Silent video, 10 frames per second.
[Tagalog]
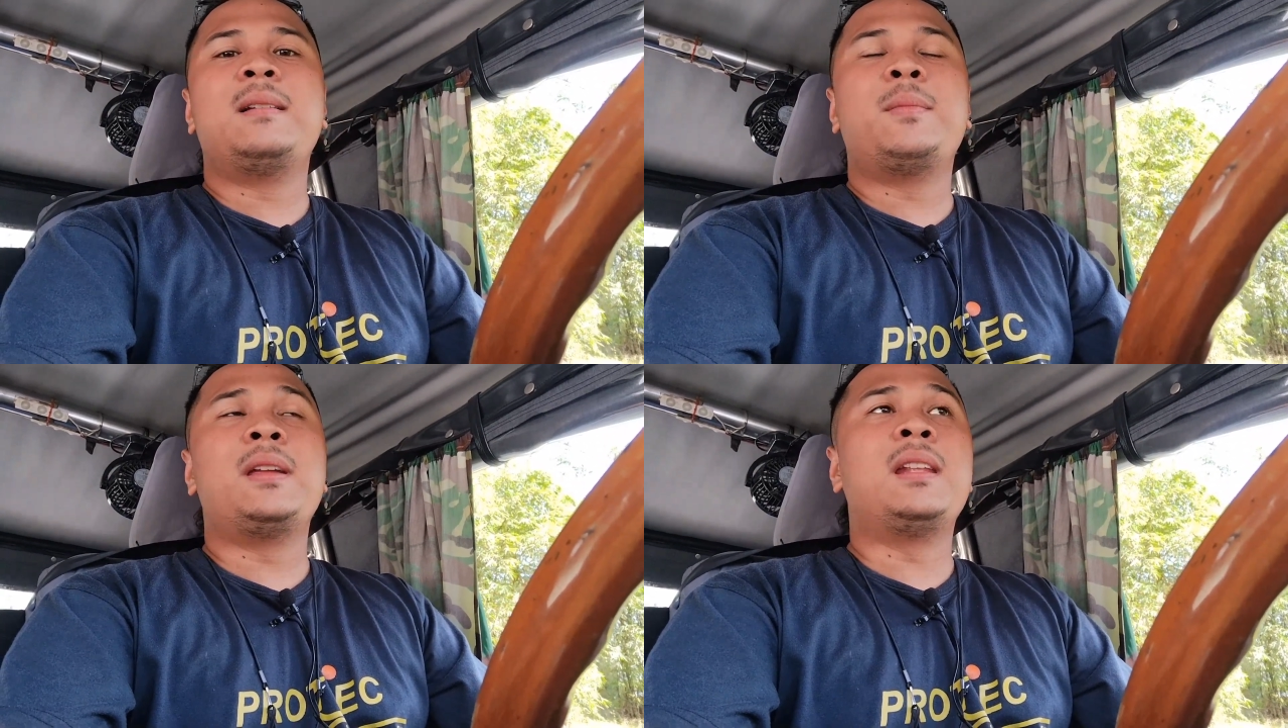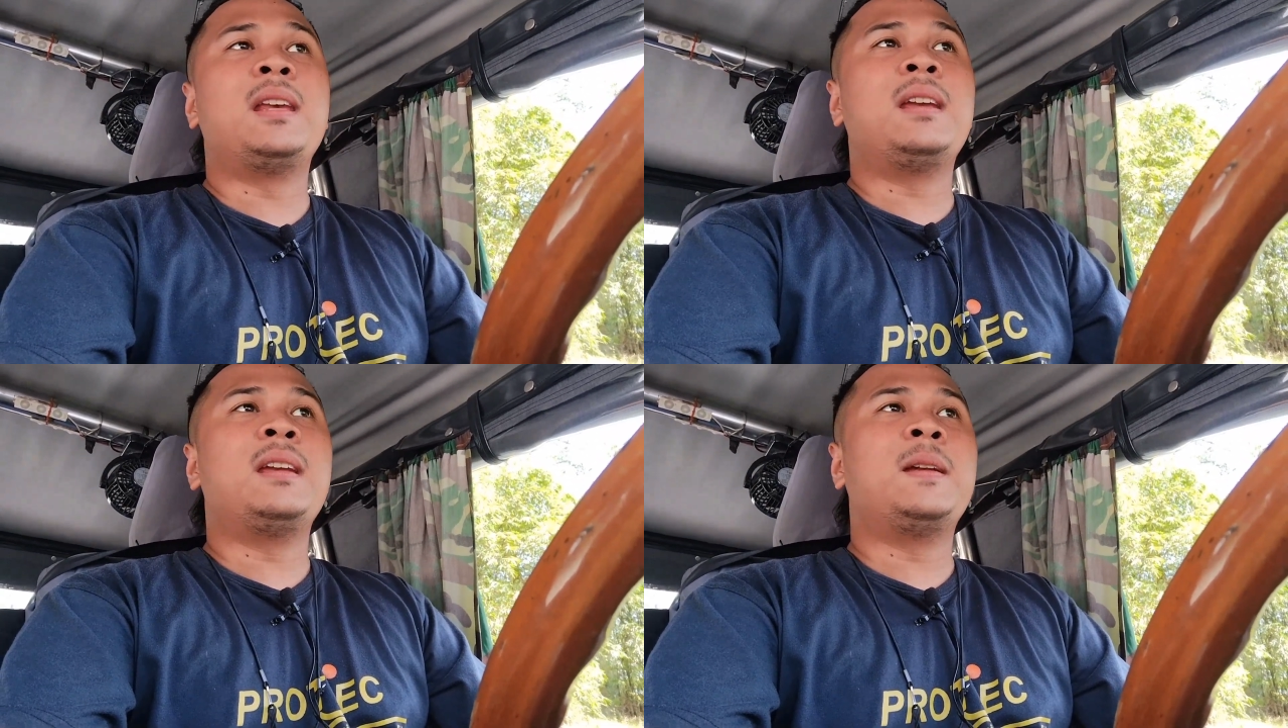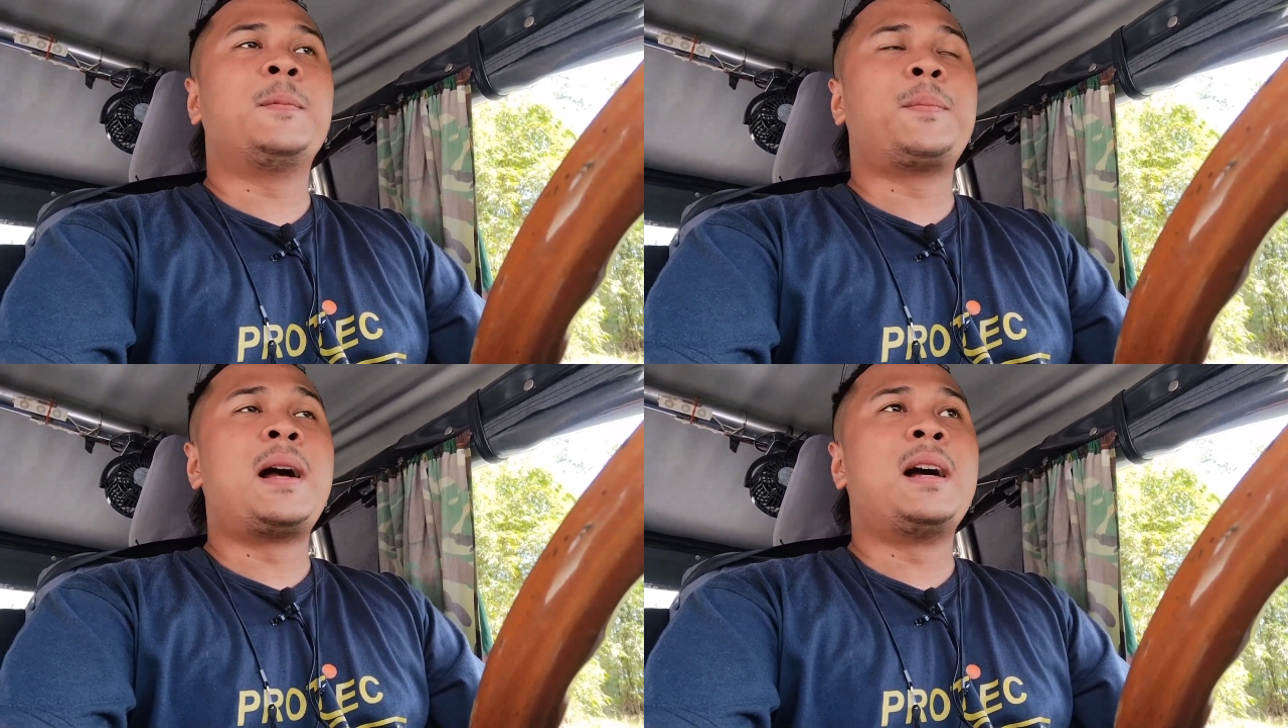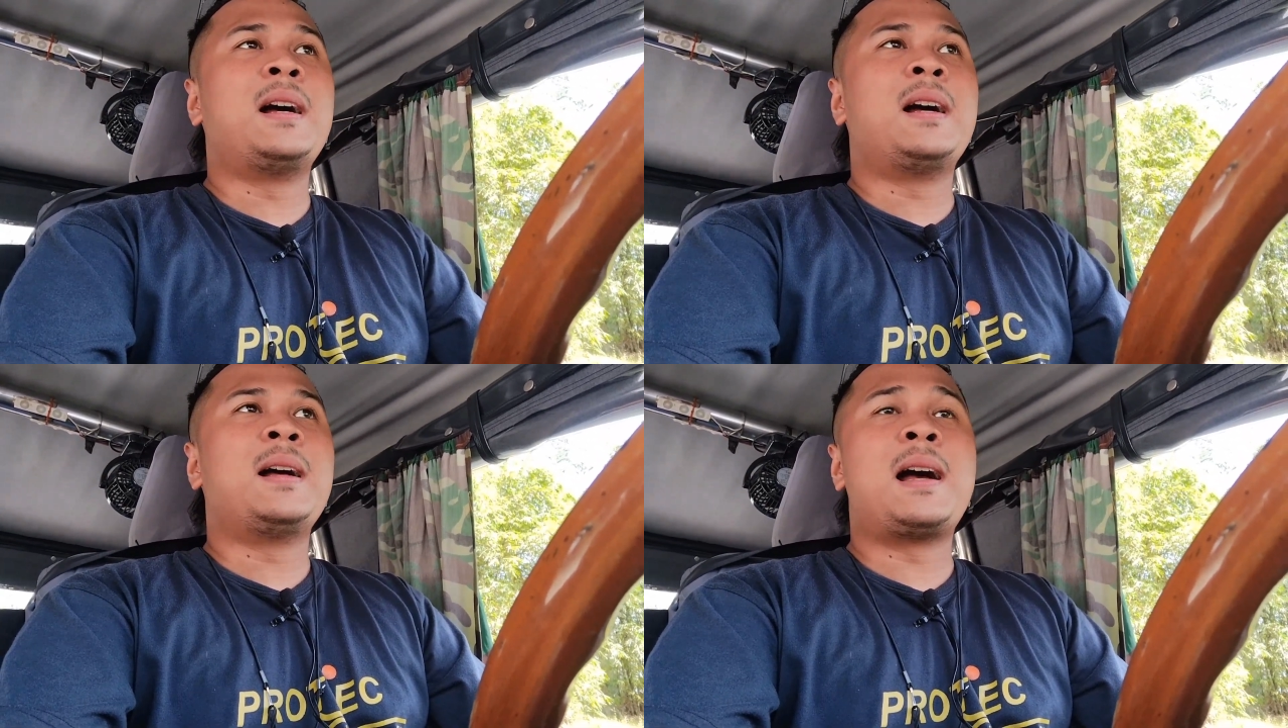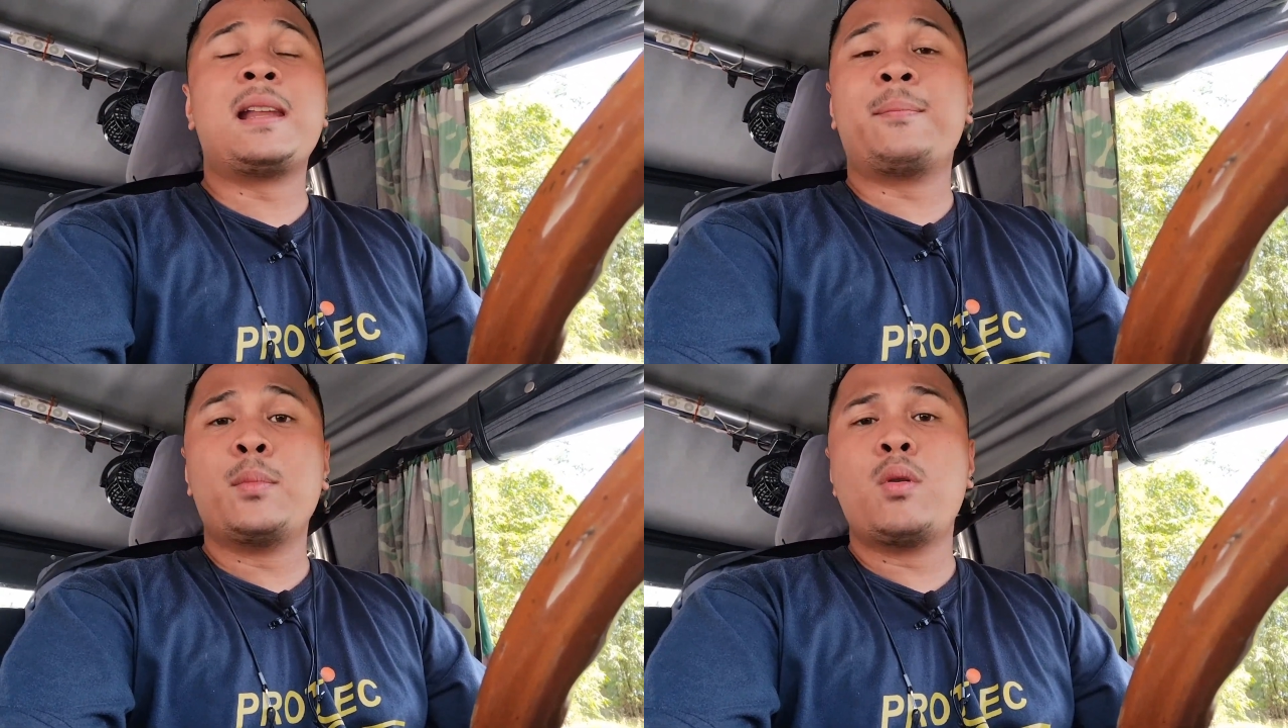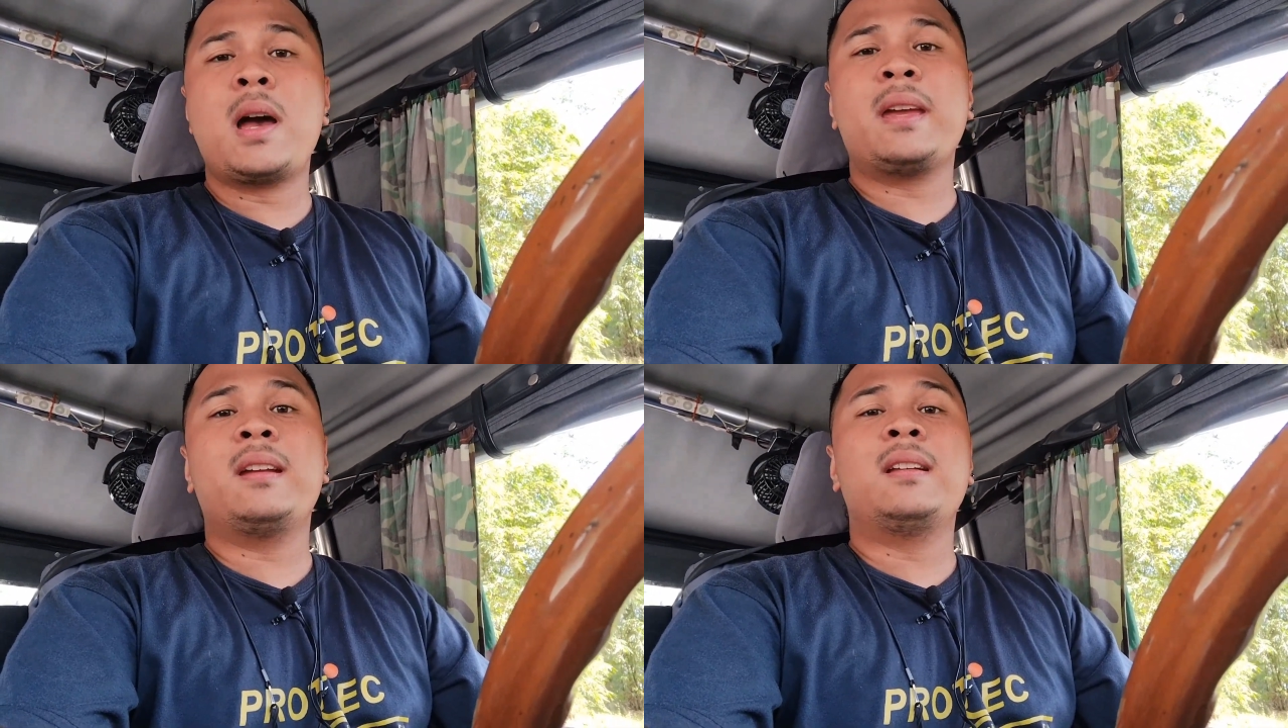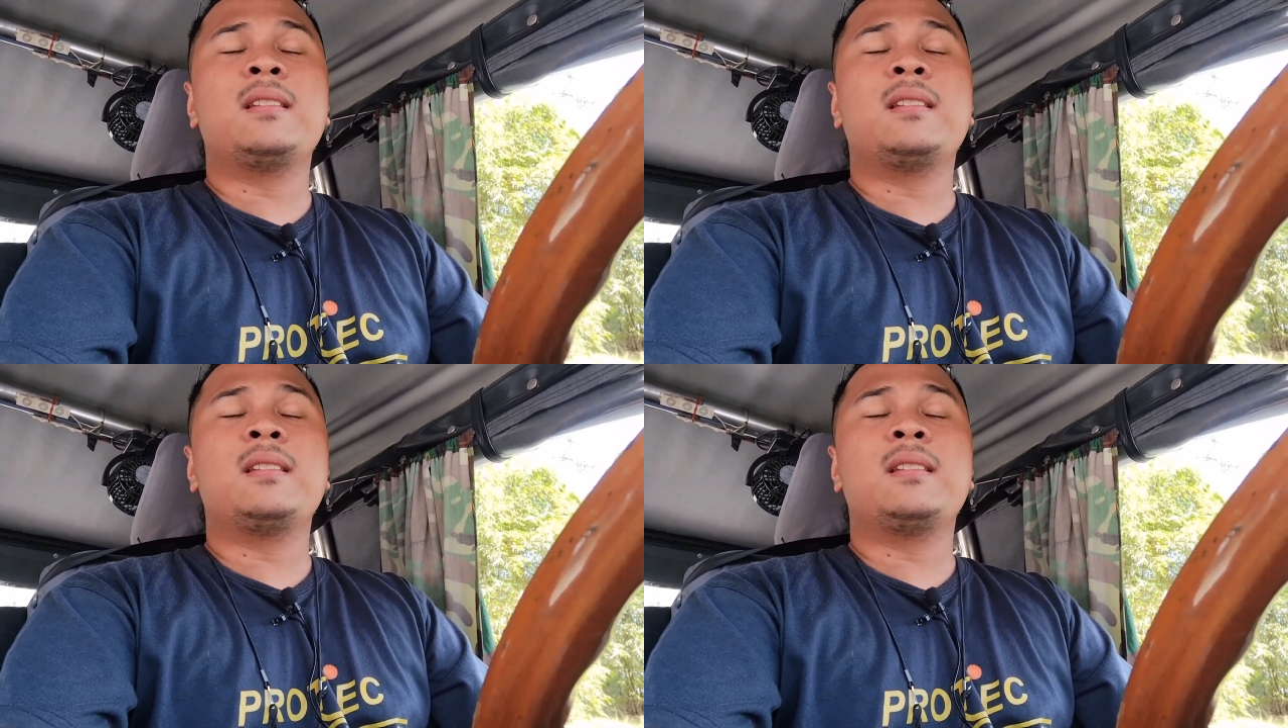Pwede ring pang hanap buhay.